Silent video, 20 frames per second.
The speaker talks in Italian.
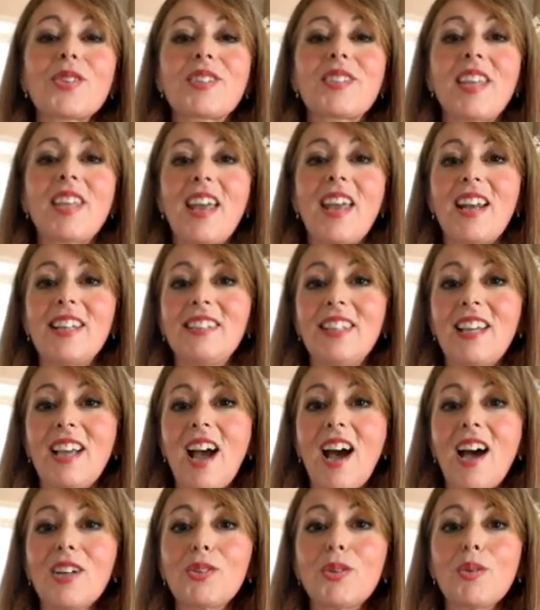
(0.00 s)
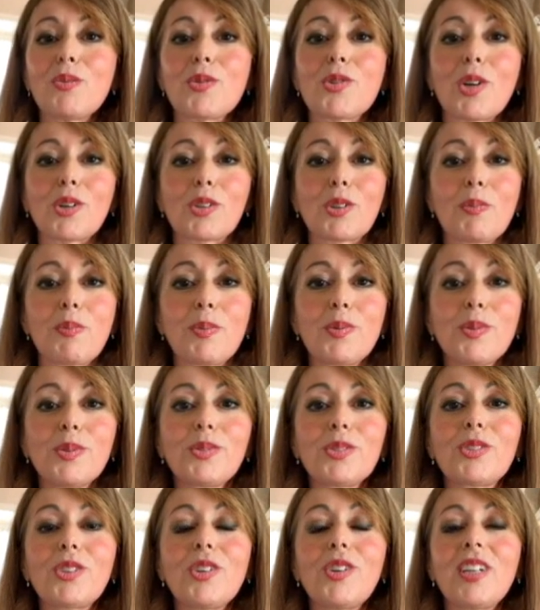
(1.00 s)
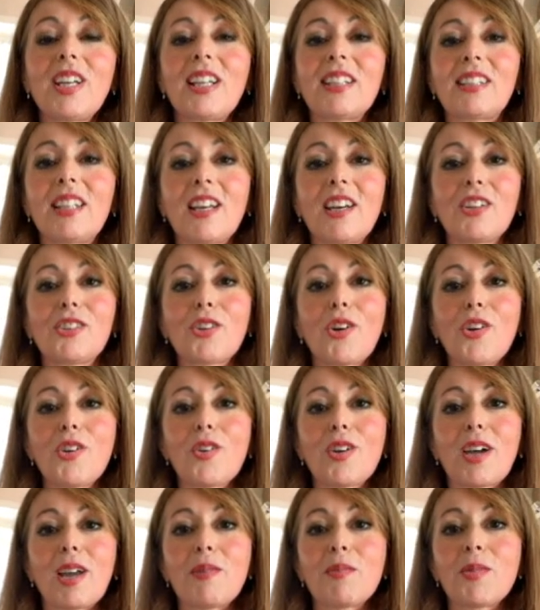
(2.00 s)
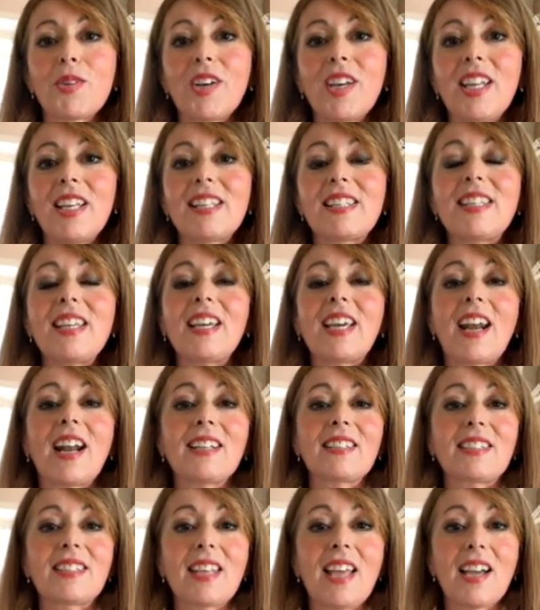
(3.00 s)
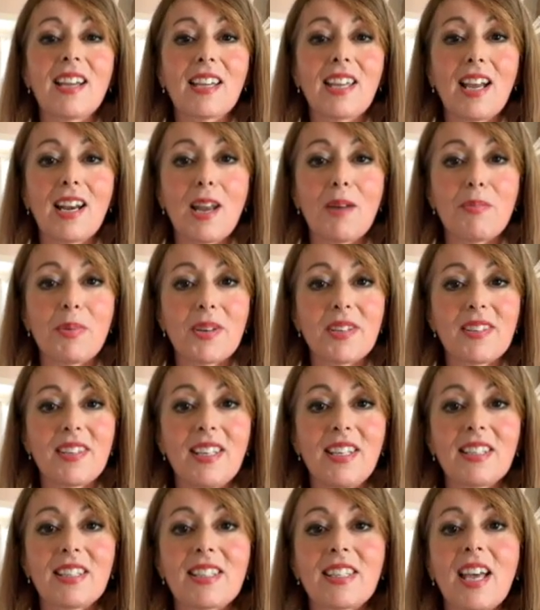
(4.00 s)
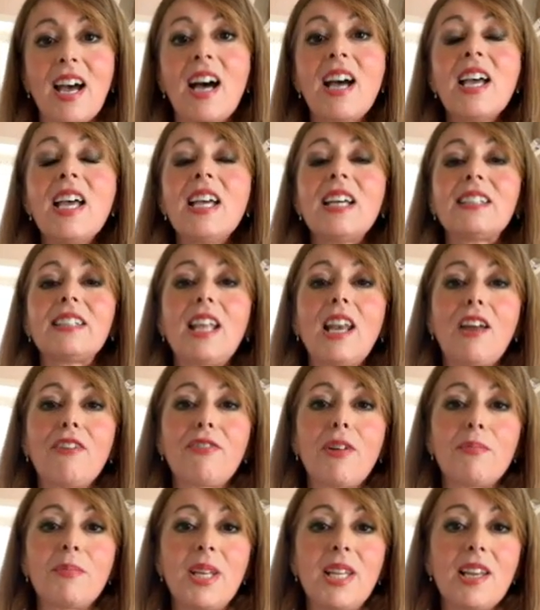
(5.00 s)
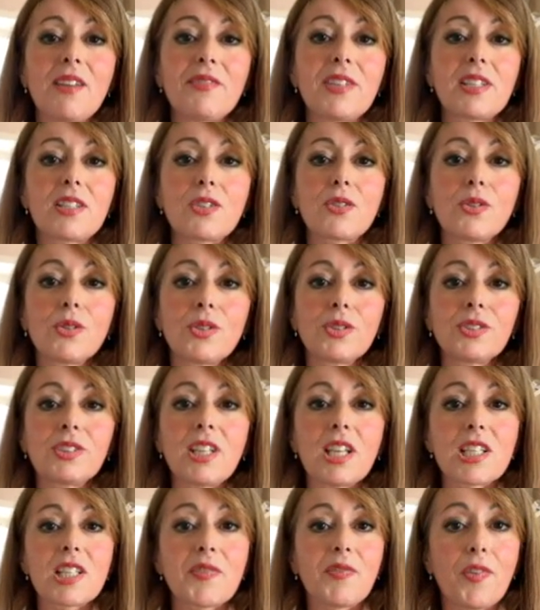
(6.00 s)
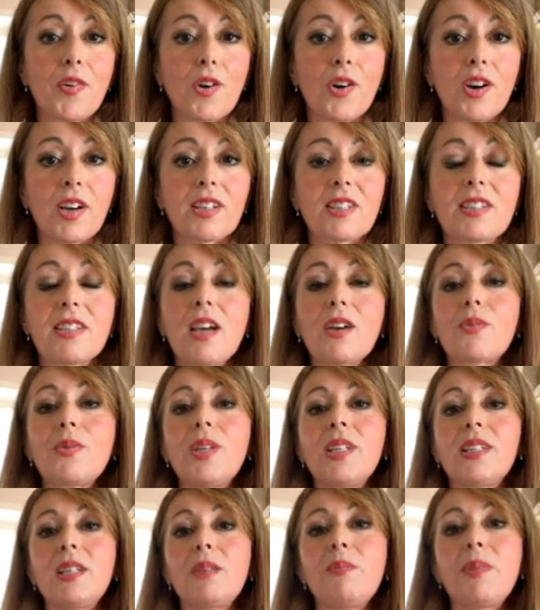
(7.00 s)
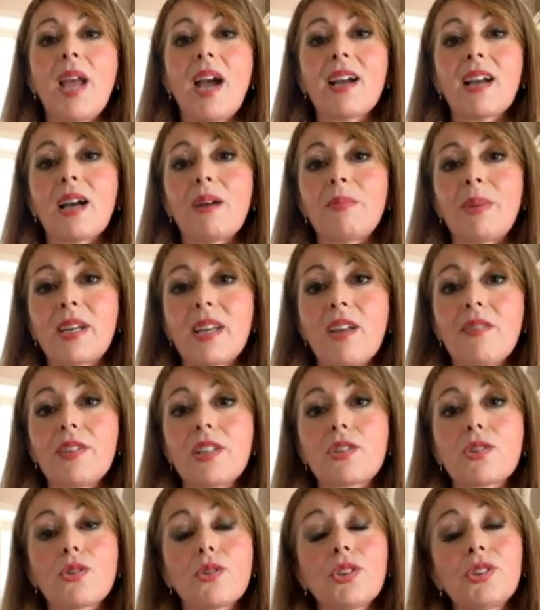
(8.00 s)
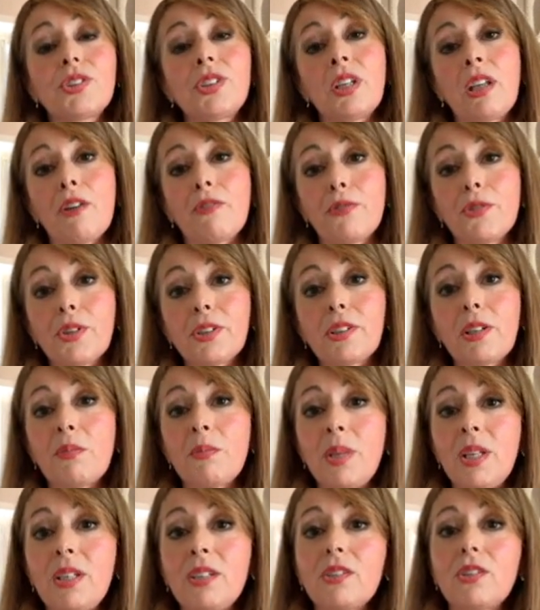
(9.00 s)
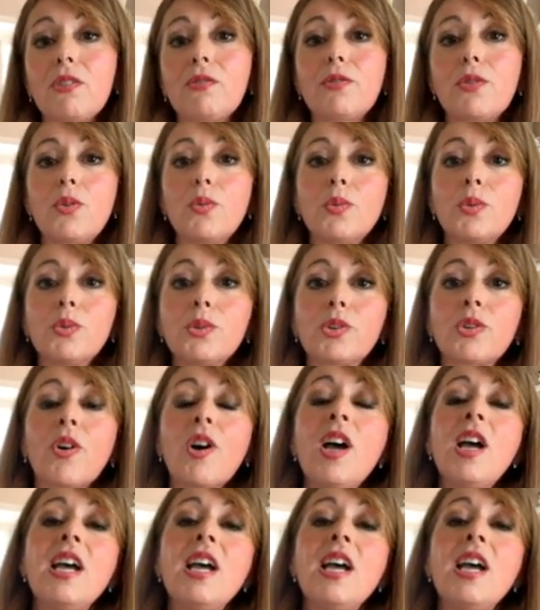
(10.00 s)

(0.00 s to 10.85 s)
si è radicato a un certo punto nel territorio cremonese grazie anche alla presenza della famiglia Visconti e Sforza, quindi Bianca Maria Visconti che ha fortemente voluto